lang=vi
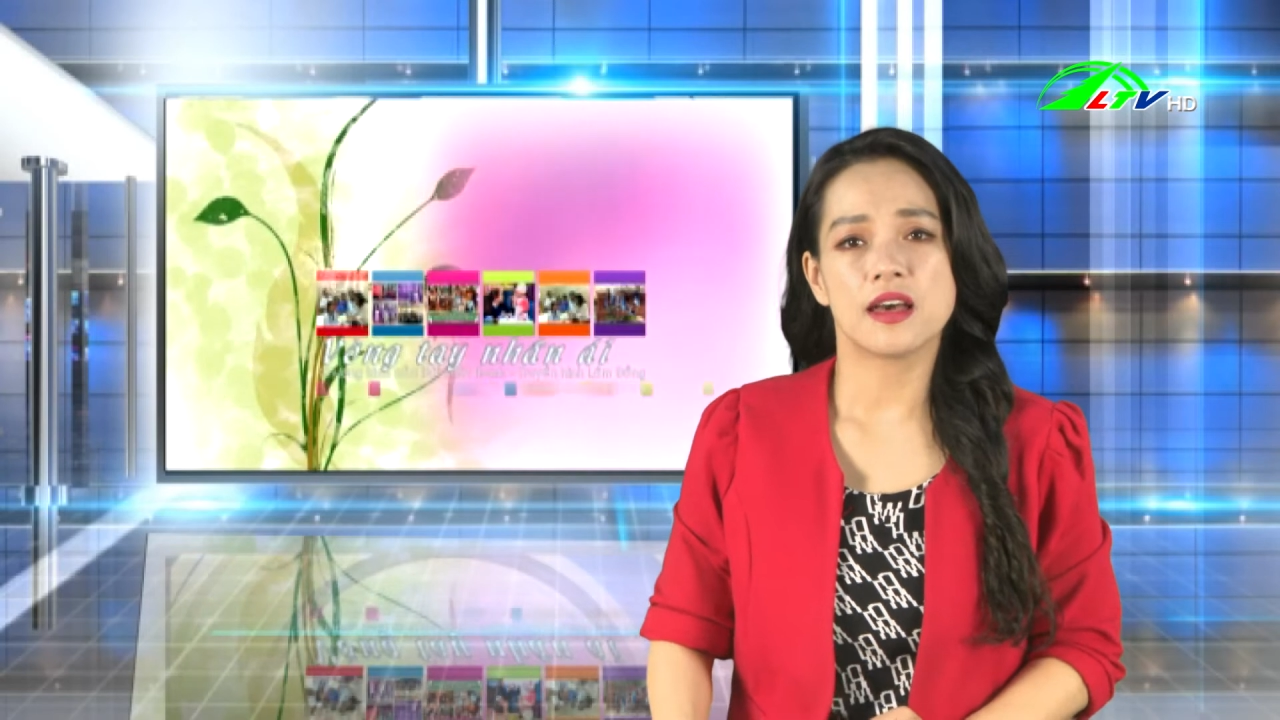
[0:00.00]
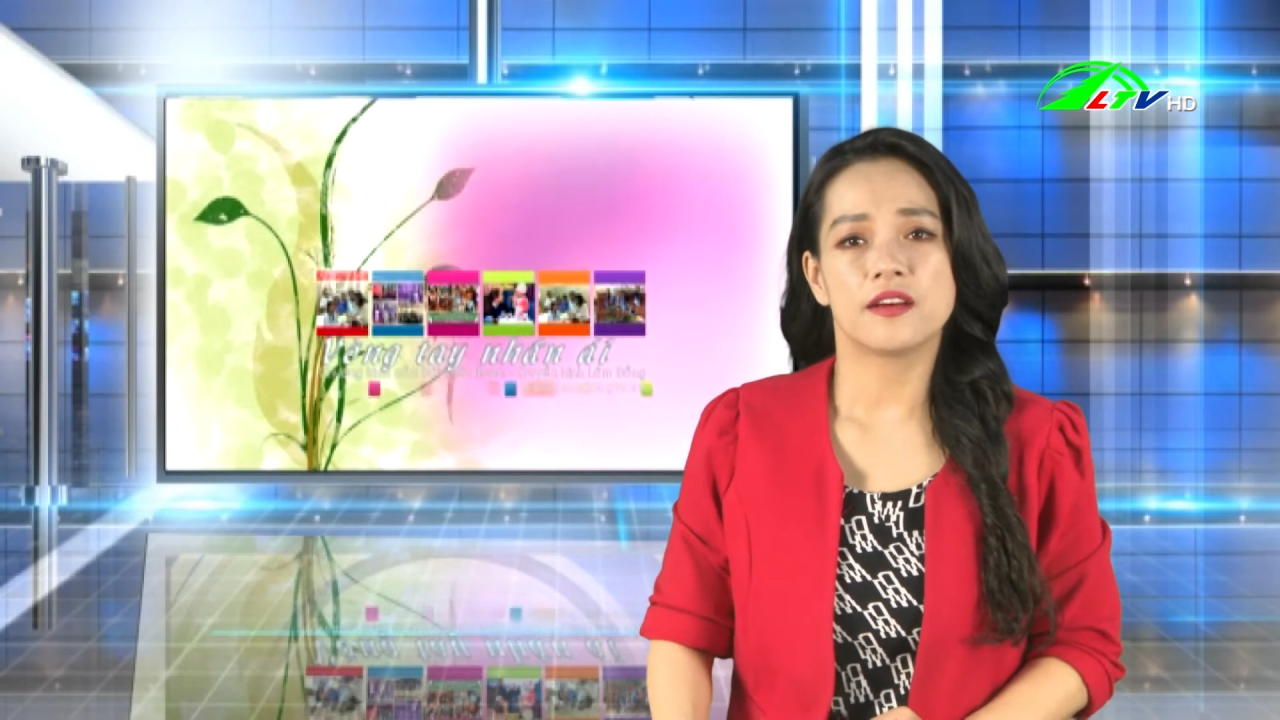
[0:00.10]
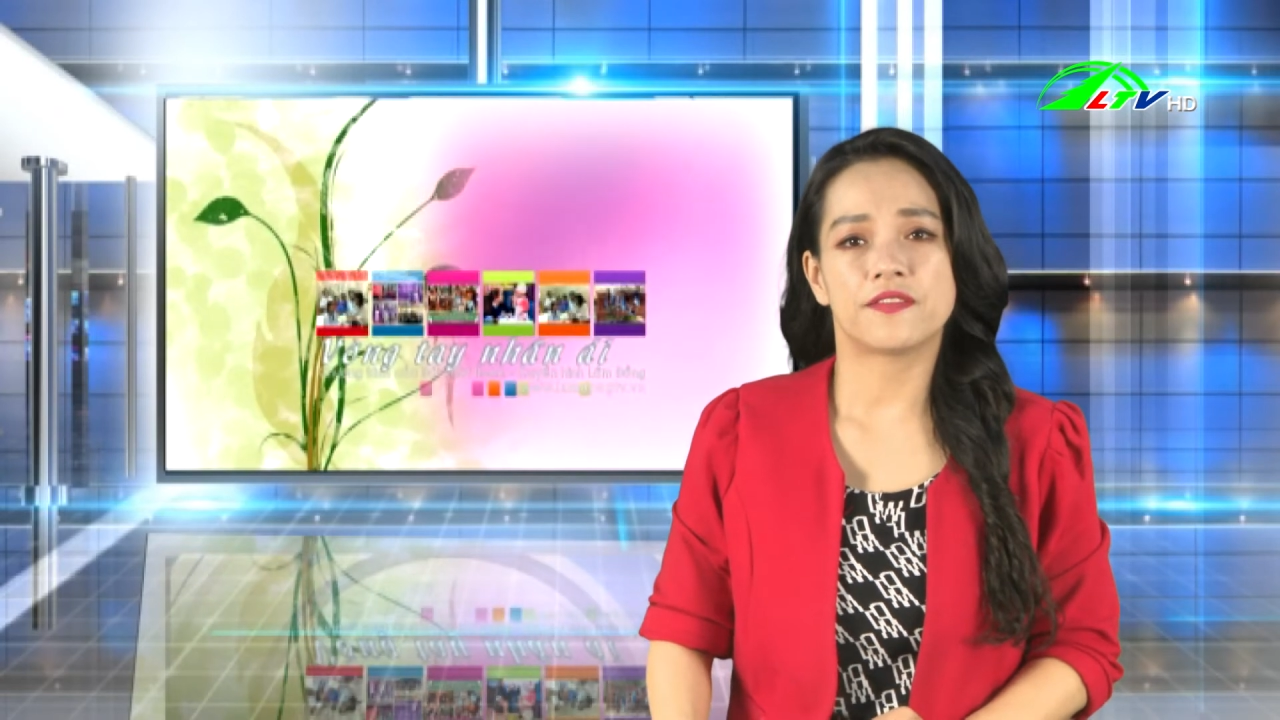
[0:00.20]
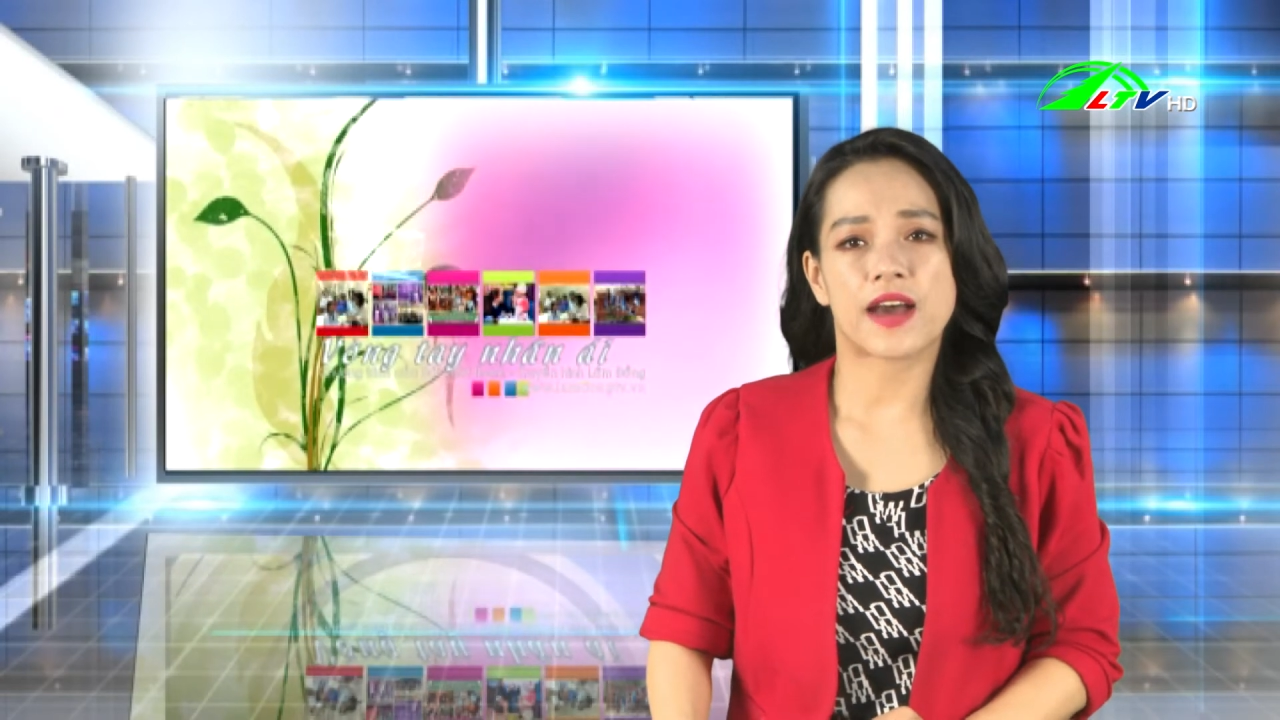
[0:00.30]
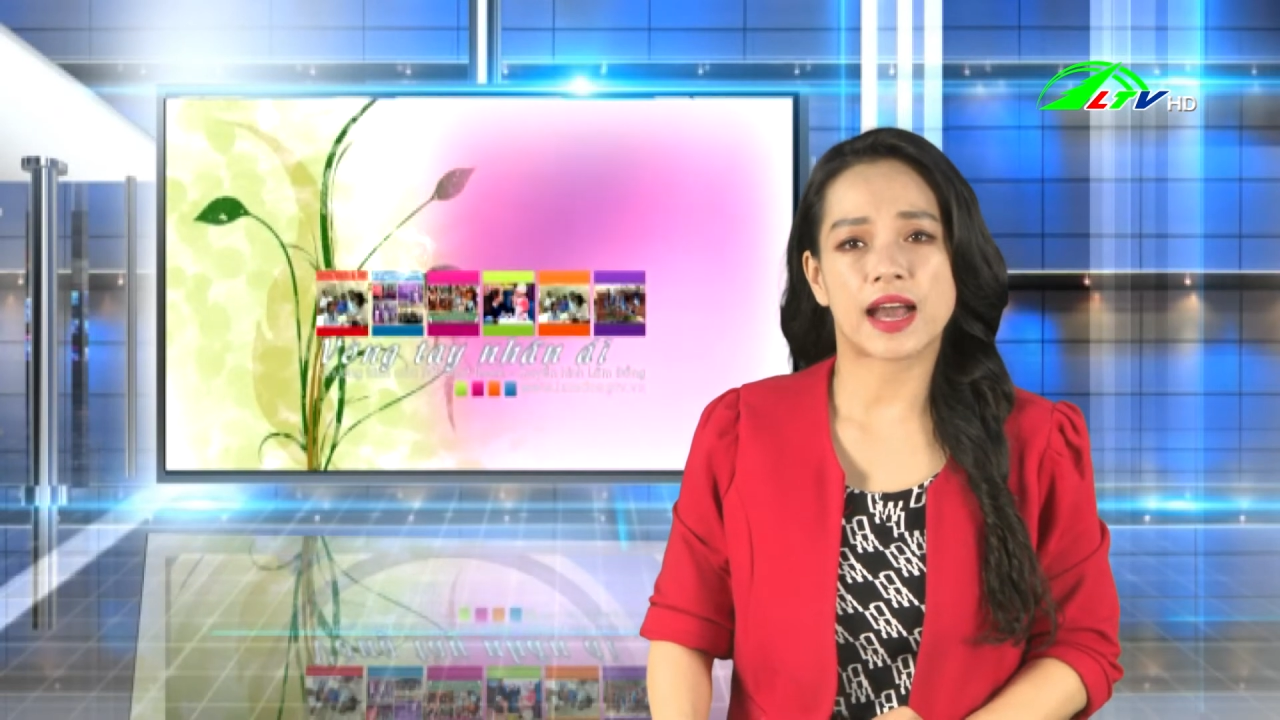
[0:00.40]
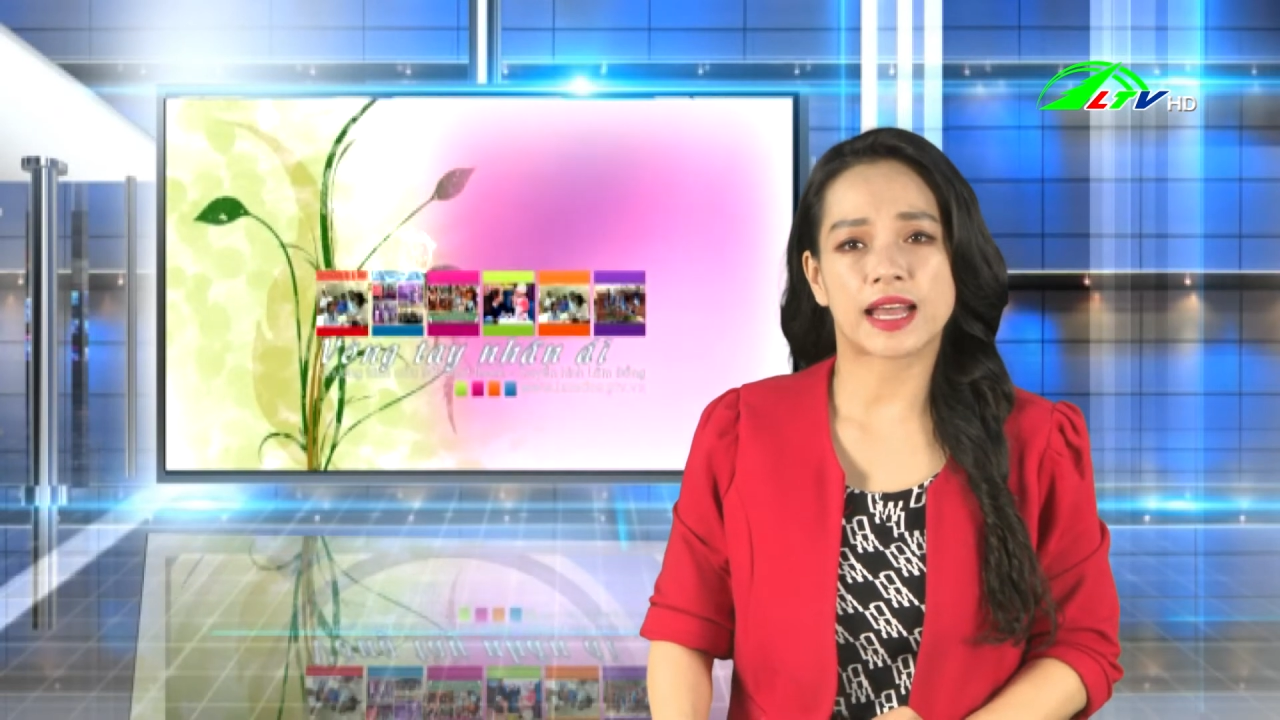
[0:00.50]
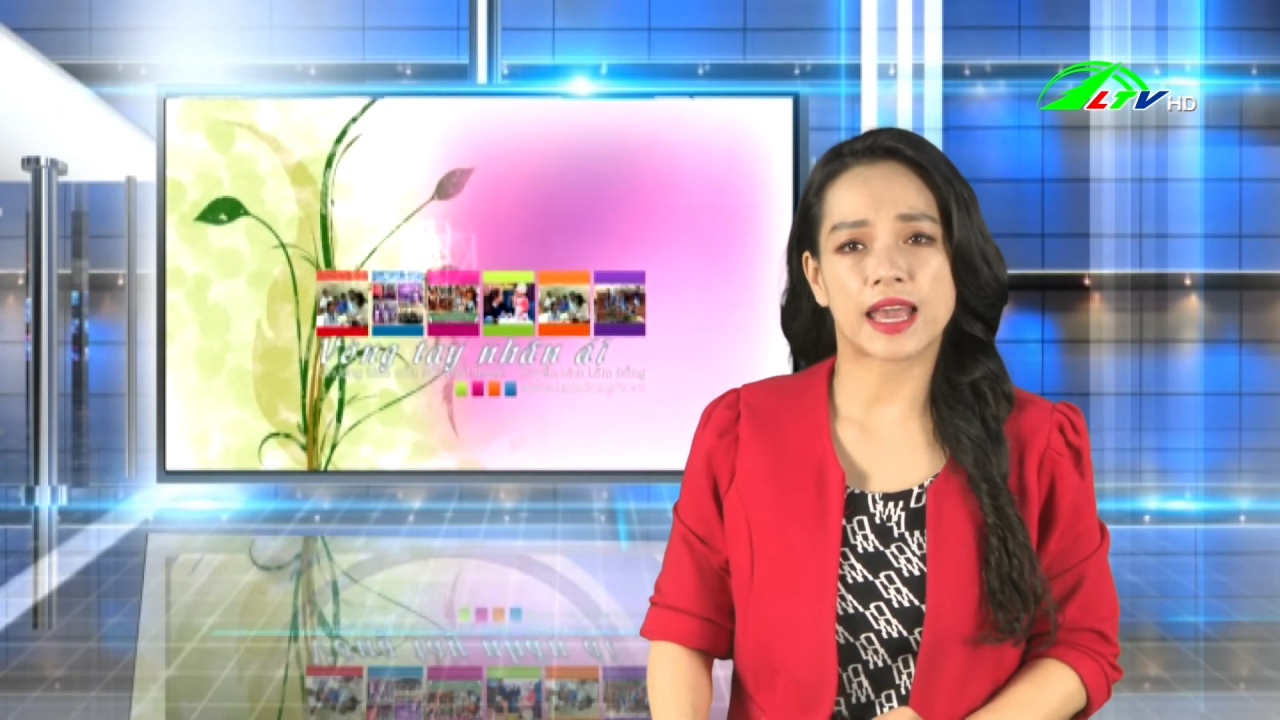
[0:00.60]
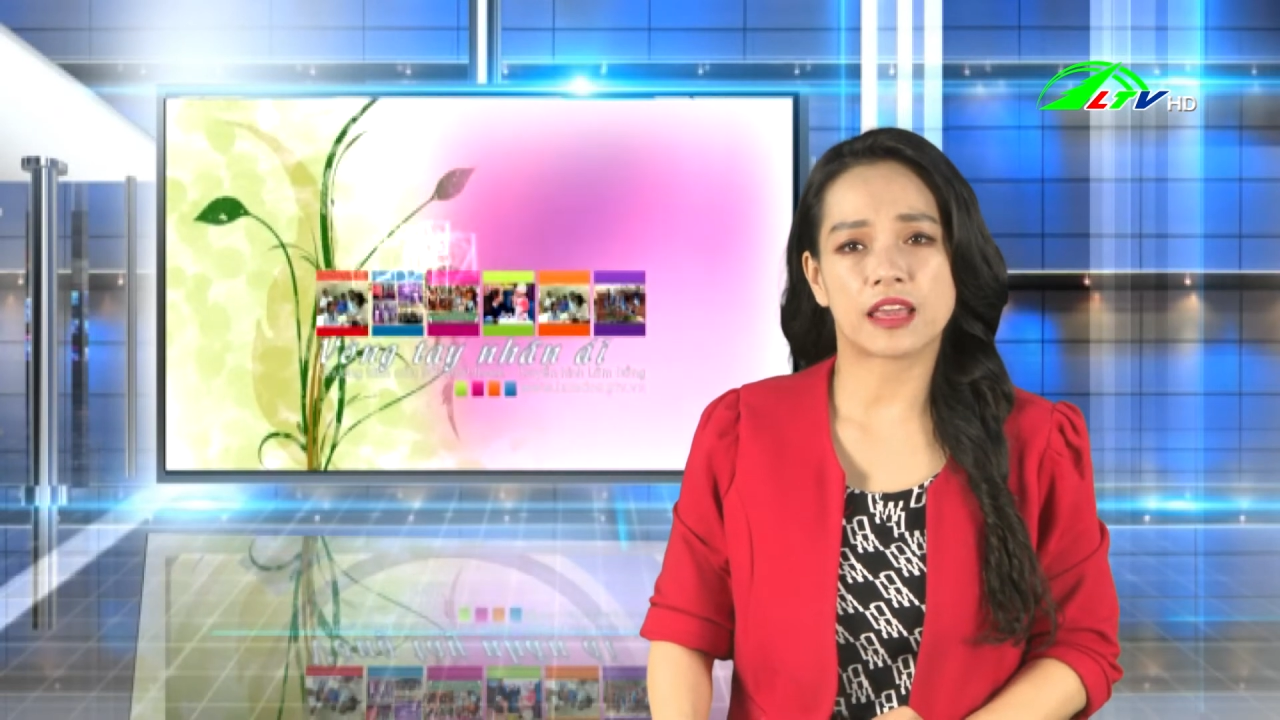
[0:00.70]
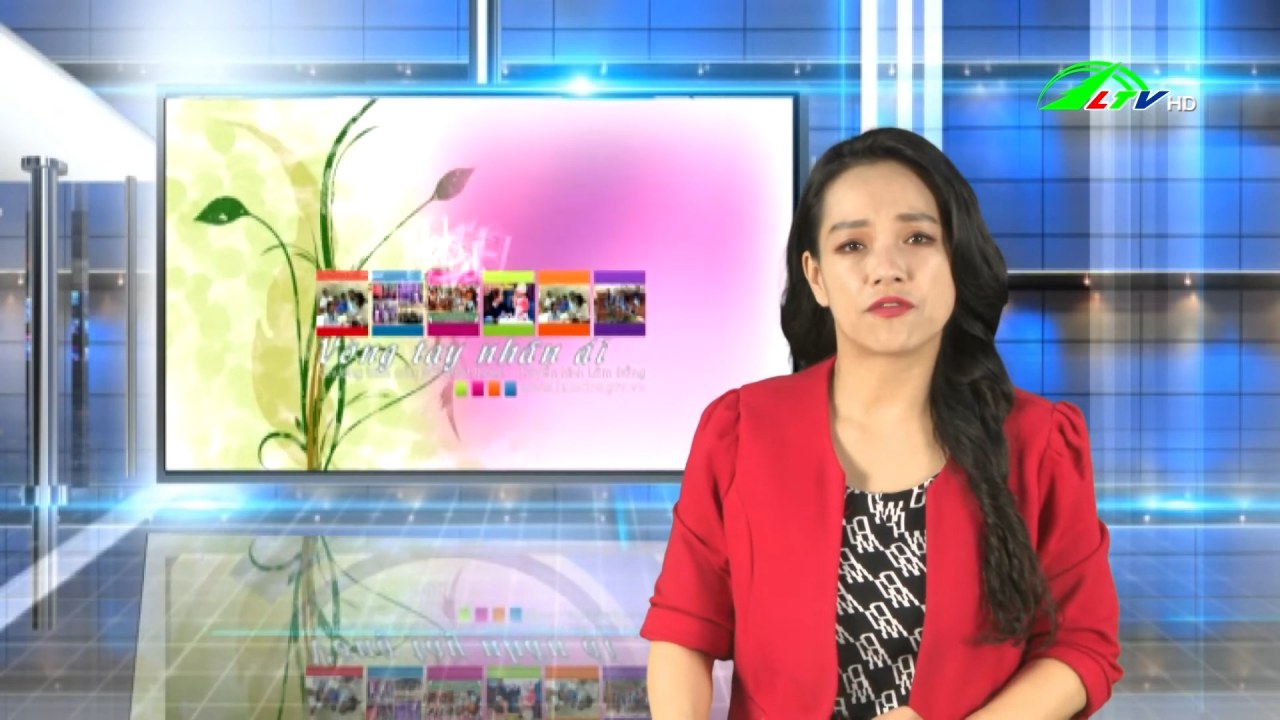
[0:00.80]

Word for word: Và ngày